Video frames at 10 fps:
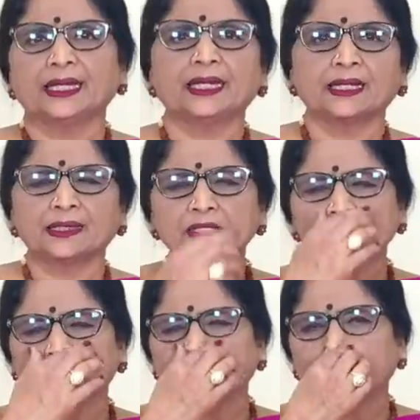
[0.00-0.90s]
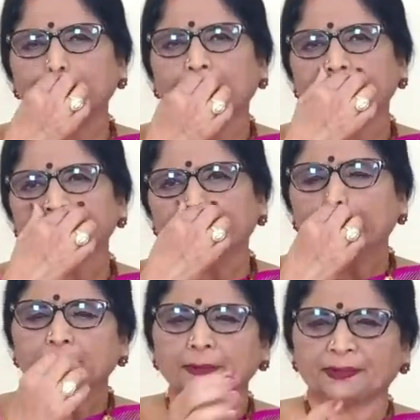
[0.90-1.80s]
என்னத்தான் சொல்லுவாங்கன்னா
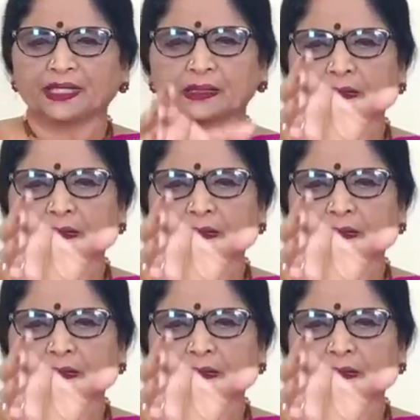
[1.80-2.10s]
இப்போ